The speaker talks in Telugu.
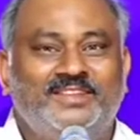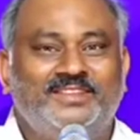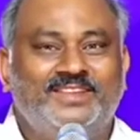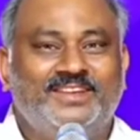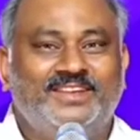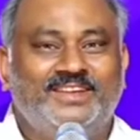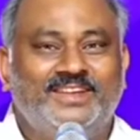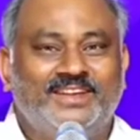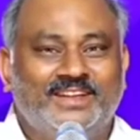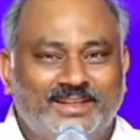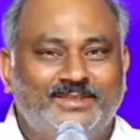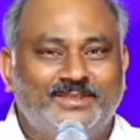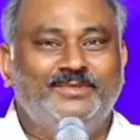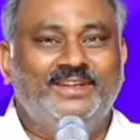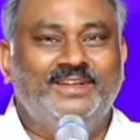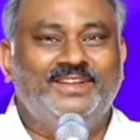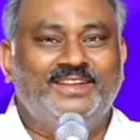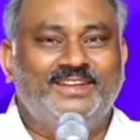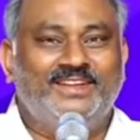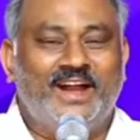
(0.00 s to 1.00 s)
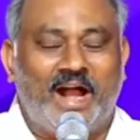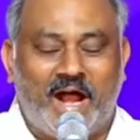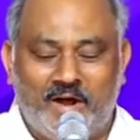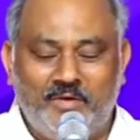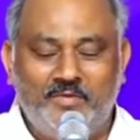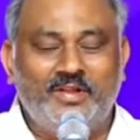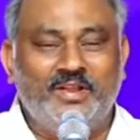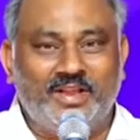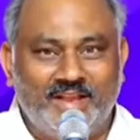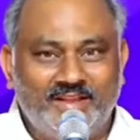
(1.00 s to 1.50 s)
వెళితే నిజమండి
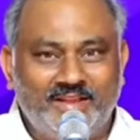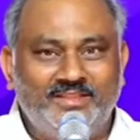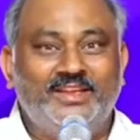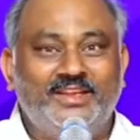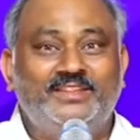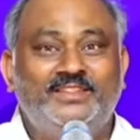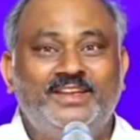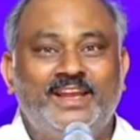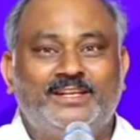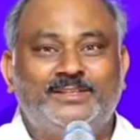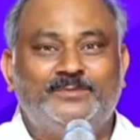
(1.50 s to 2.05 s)
ఆవిడ ఏదైతే